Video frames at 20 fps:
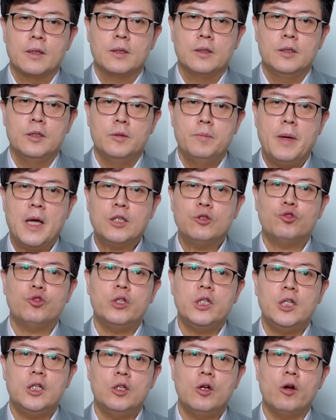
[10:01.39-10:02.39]
그
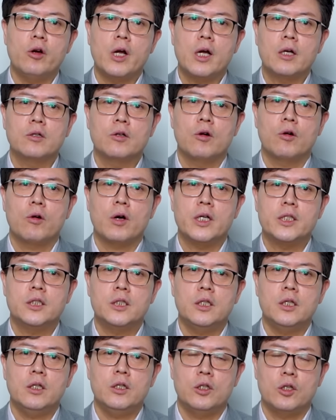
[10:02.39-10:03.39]
매출이 일어나는
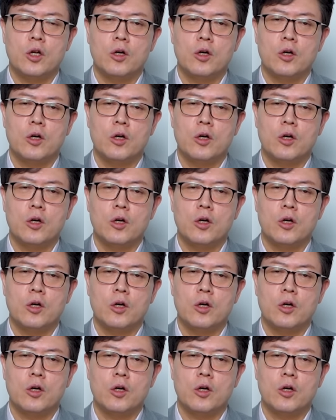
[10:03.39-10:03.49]
것까지